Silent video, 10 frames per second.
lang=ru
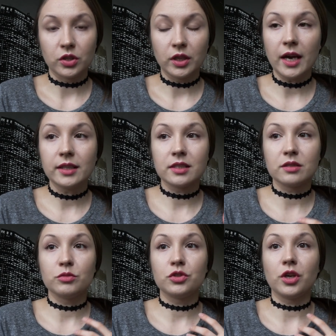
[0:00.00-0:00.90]
Я это
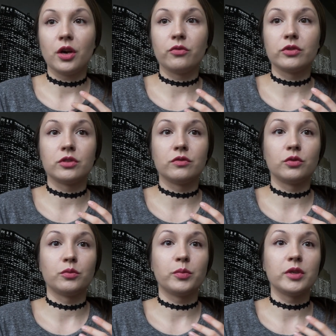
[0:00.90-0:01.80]
замечаю в
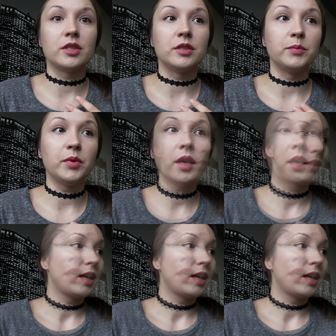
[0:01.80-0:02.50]
основном по себе.